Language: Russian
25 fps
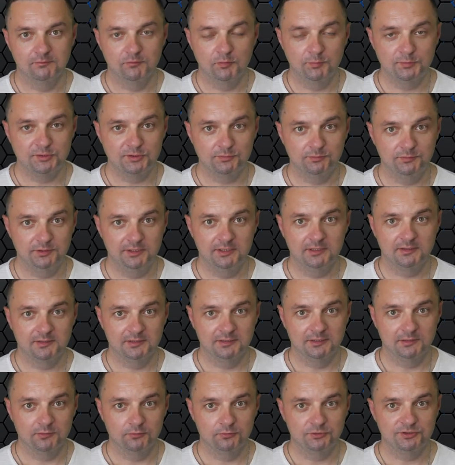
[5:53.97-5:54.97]
В общем, мне
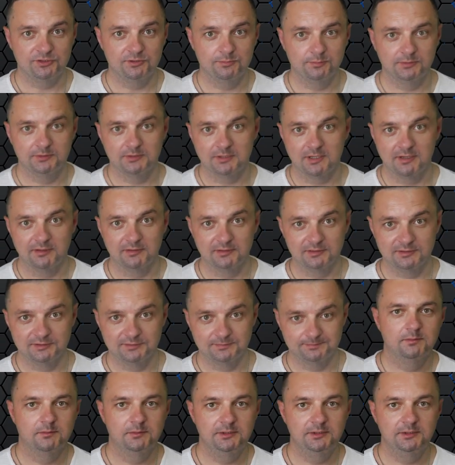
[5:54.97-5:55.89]
она очень понравилась.